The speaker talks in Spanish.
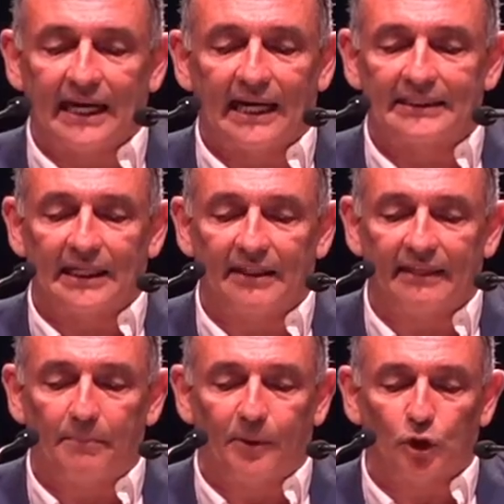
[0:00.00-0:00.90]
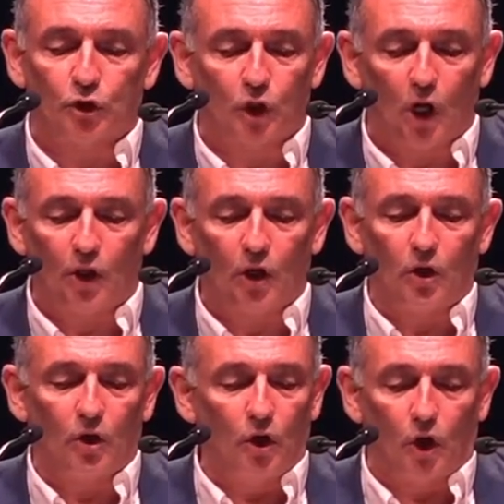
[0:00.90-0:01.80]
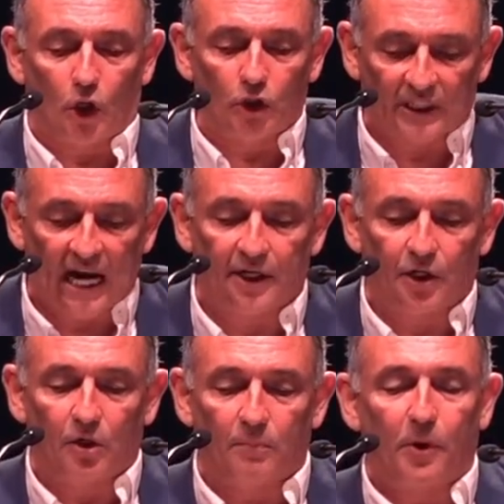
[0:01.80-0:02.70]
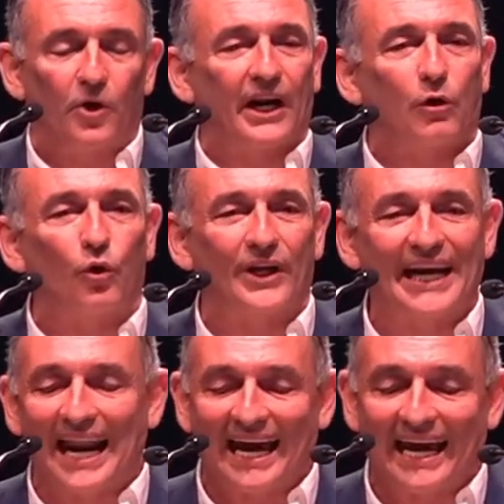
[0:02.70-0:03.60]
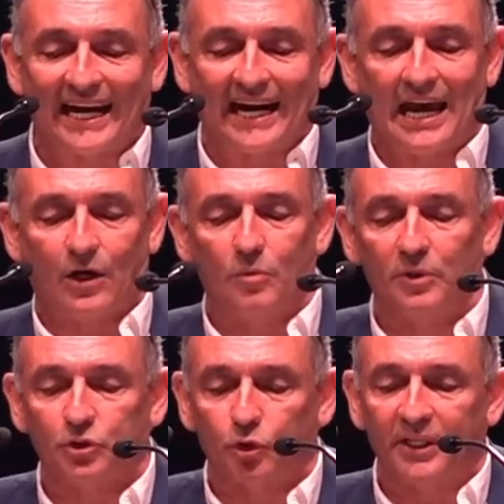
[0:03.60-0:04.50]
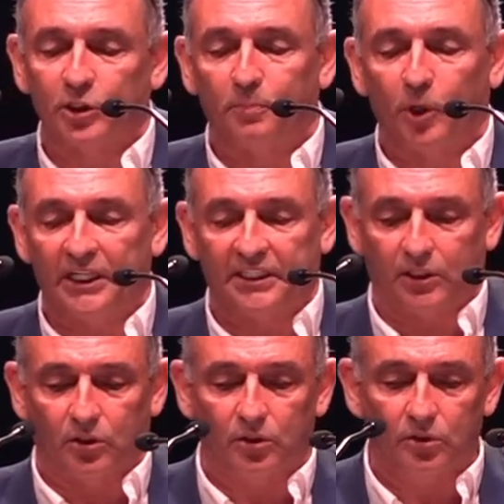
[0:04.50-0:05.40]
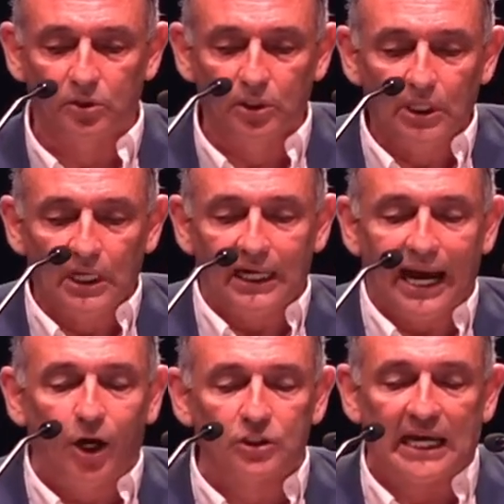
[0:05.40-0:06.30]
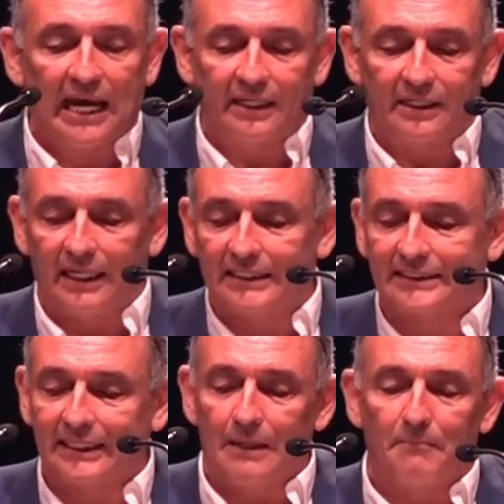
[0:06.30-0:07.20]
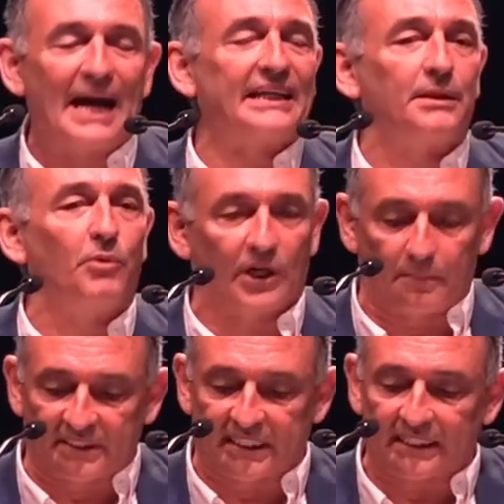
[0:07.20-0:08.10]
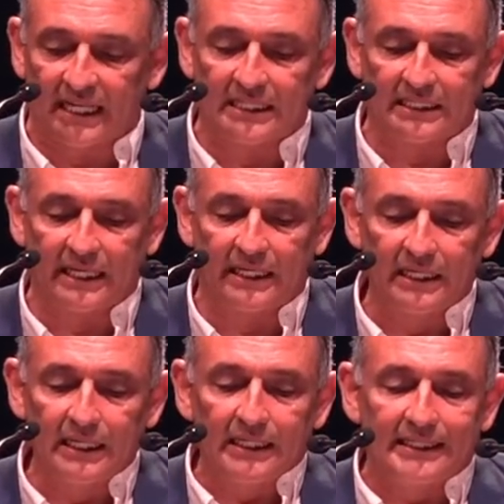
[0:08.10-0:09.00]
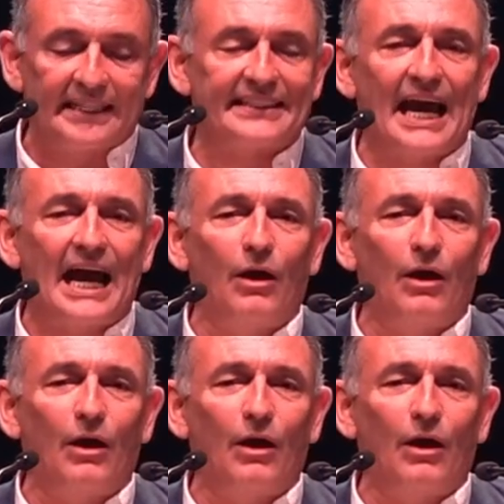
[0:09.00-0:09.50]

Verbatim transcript: caracteriza por todo lo contrario, por recurrir a la guerra como instrumento político. La OTAN es el máximo representante de esa